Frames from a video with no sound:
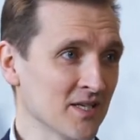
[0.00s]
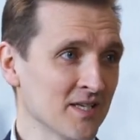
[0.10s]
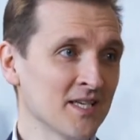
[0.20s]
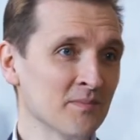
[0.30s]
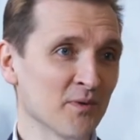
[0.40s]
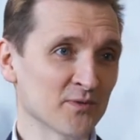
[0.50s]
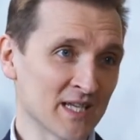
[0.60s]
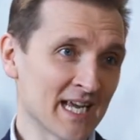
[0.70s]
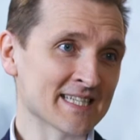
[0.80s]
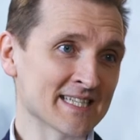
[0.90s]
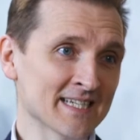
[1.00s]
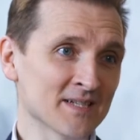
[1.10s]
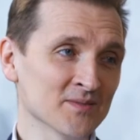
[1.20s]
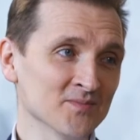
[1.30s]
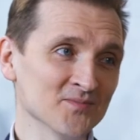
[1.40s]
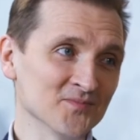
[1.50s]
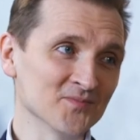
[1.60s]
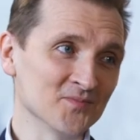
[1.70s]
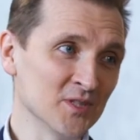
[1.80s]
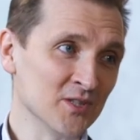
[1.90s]
и повторяться
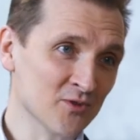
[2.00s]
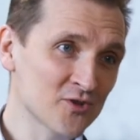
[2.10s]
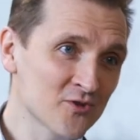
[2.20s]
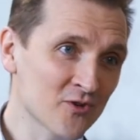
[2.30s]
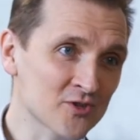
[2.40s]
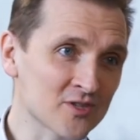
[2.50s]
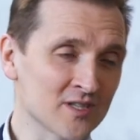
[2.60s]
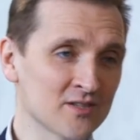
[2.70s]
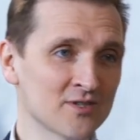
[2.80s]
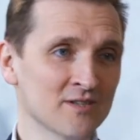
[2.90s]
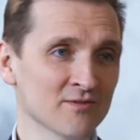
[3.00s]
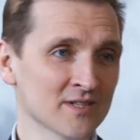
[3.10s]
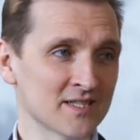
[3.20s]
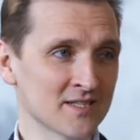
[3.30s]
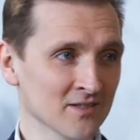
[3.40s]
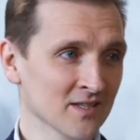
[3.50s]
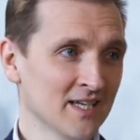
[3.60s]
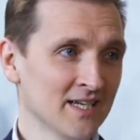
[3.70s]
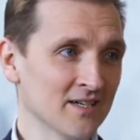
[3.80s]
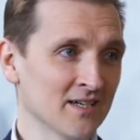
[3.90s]
мне не очень хочется, да, то есть я вырастил
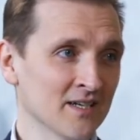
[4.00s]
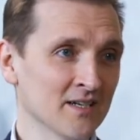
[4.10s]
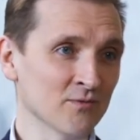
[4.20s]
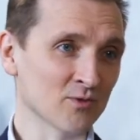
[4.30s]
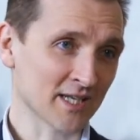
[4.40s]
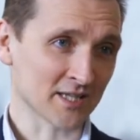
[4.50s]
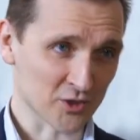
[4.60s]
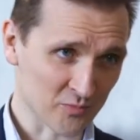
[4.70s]
э, двукратных